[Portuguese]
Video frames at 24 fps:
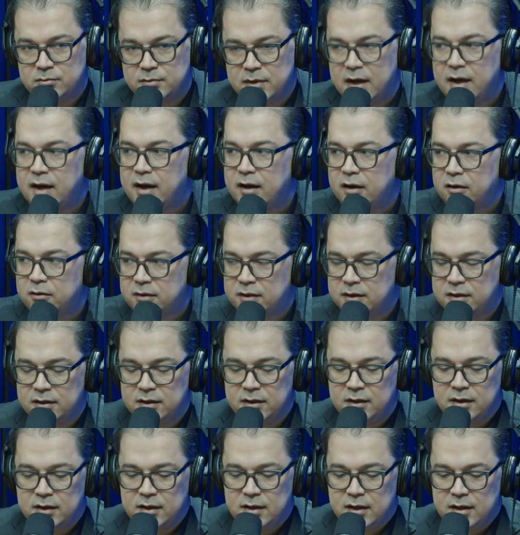uma aula
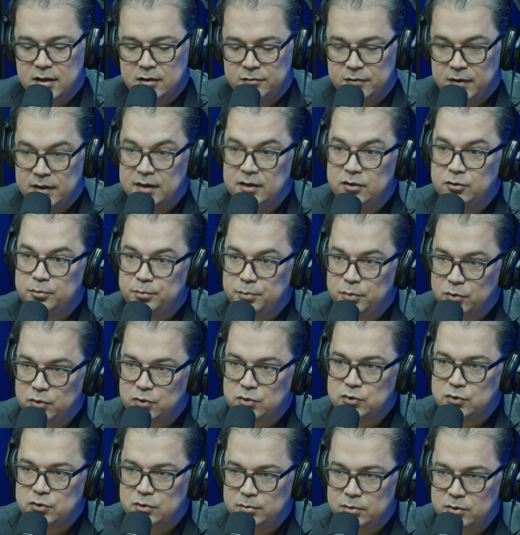falando um
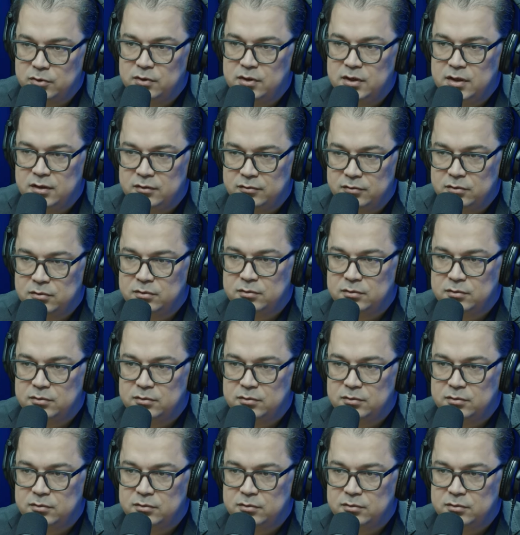pouco sobre o livro.